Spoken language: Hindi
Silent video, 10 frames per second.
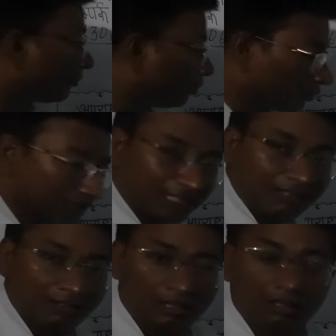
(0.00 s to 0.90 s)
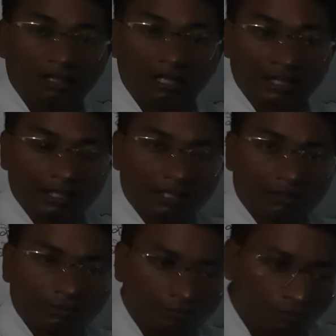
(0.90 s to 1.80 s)
दूसरा अगर
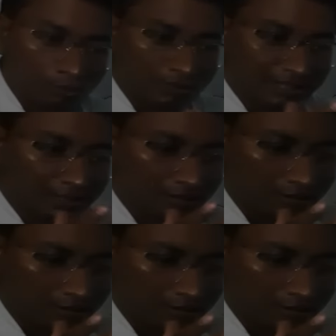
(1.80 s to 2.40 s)
कोई